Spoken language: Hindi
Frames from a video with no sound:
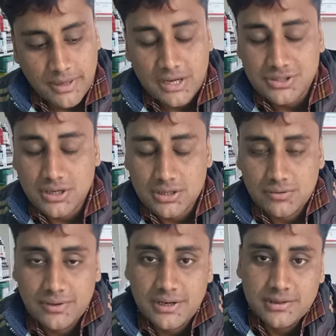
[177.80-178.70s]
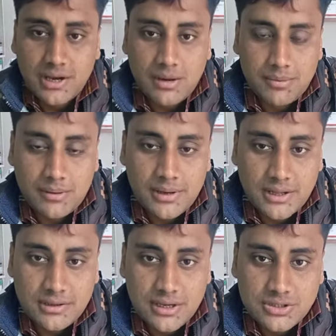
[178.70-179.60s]
मैं आशा करता हूँ फ्रेंड्स कि आप
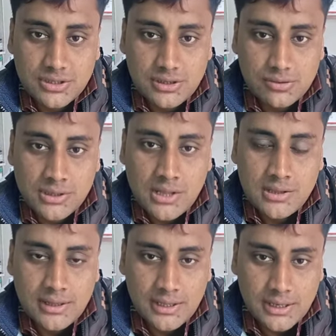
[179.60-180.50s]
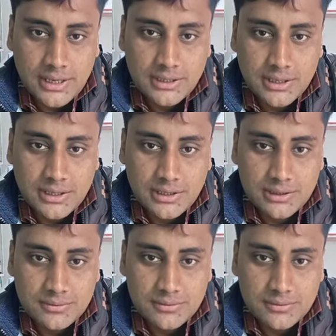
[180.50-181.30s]
हमारे इस नए चैनल को ज़्यादा से ज़्यादा लाइक करेंगे